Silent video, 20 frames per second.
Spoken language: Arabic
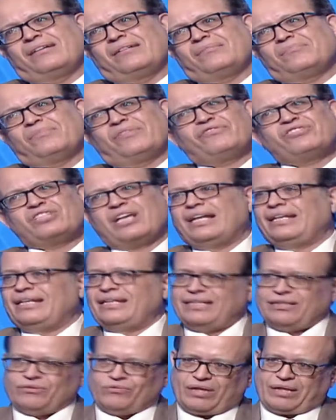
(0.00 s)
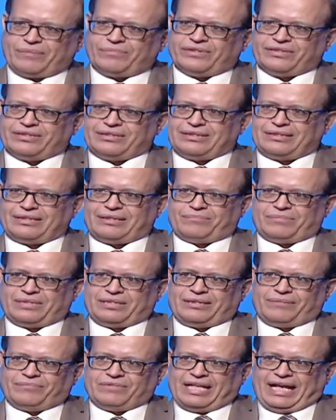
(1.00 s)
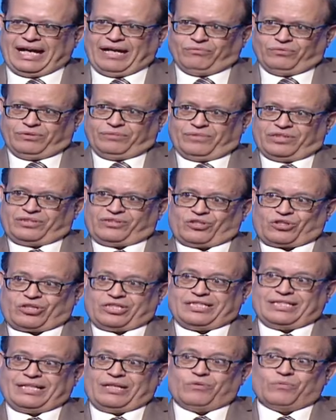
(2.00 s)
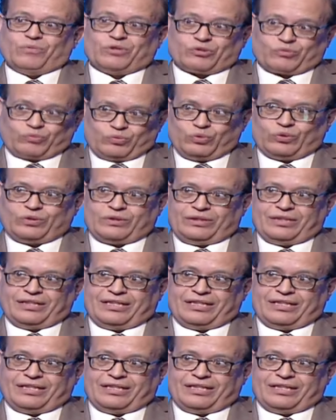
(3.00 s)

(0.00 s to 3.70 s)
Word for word: مفيش حل الا الدعامه طب انت من الاول ما التشخيص لو مظبوط